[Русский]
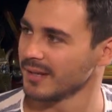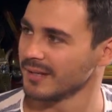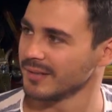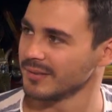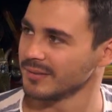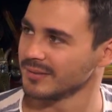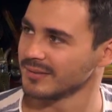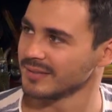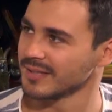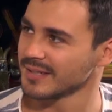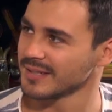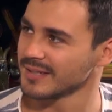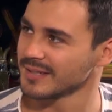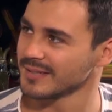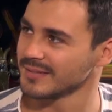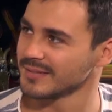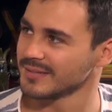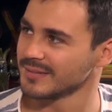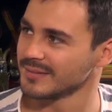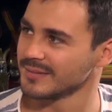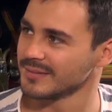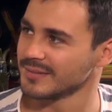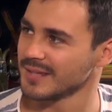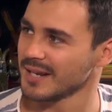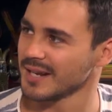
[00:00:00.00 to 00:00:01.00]
э,
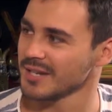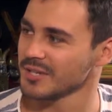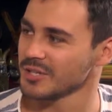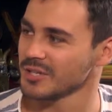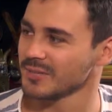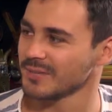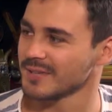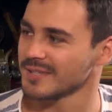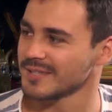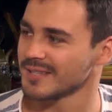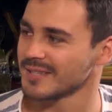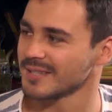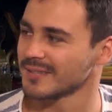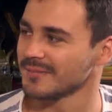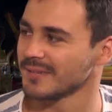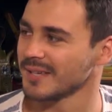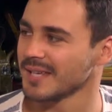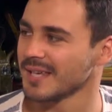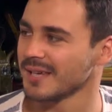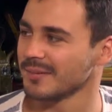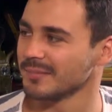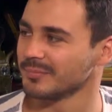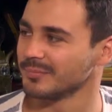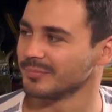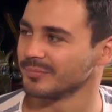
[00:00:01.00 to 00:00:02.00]
э наращивается
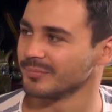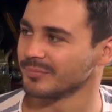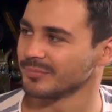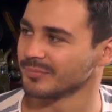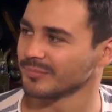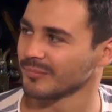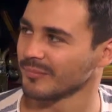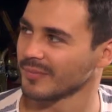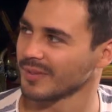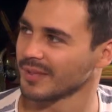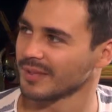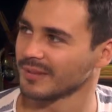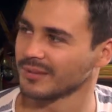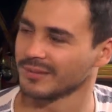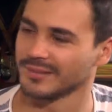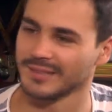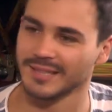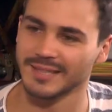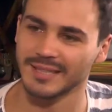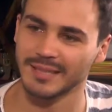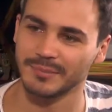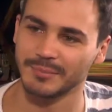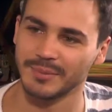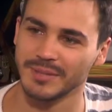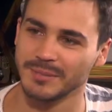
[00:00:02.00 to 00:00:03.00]
твоя,
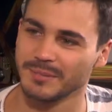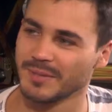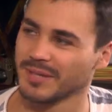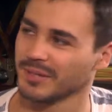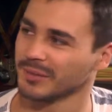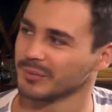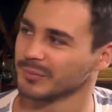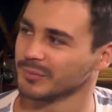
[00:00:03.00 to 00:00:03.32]
я так понимаю,